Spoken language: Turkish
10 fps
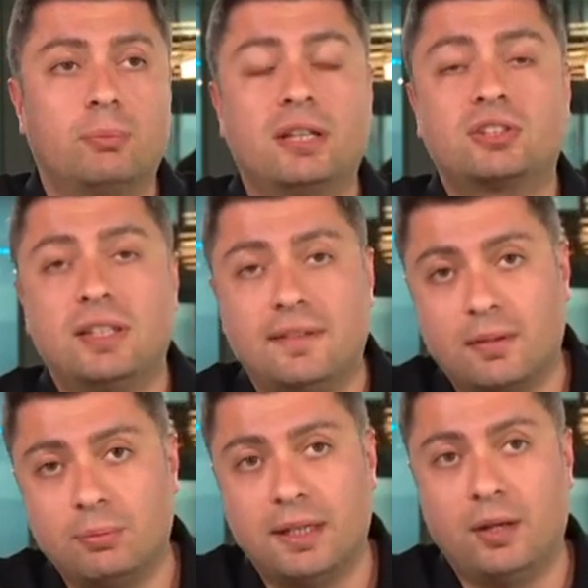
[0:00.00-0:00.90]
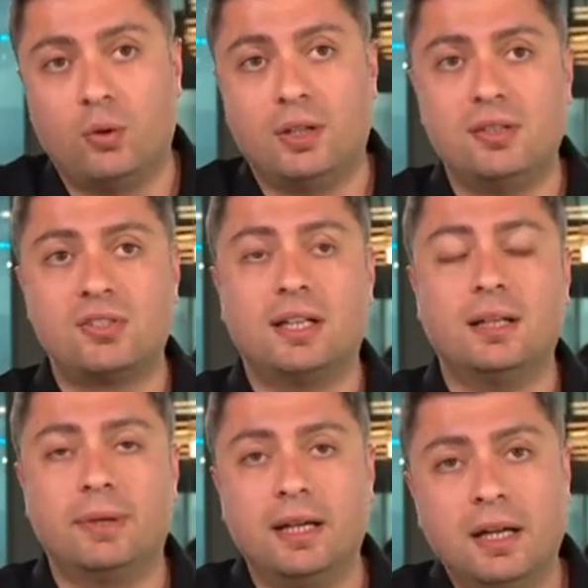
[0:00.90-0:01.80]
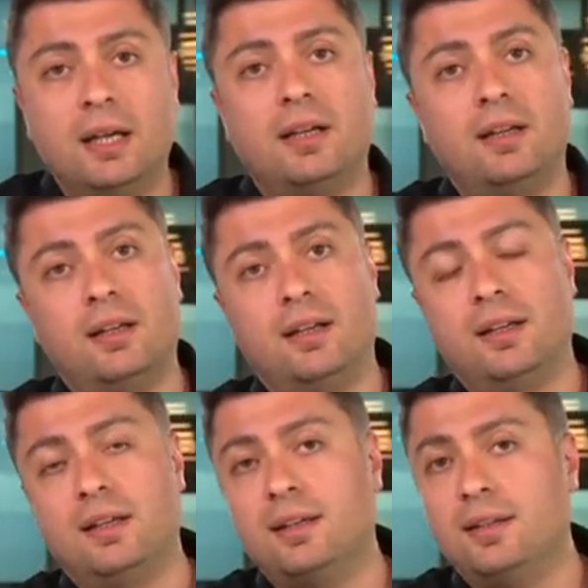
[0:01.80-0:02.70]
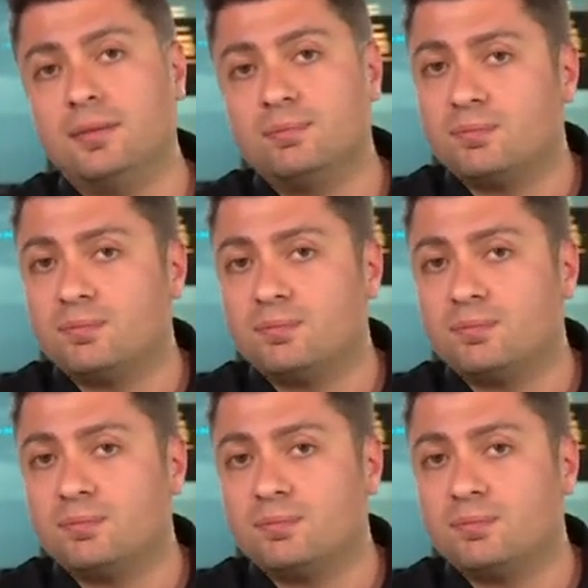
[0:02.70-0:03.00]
Başka isimlere yönelecek ama e,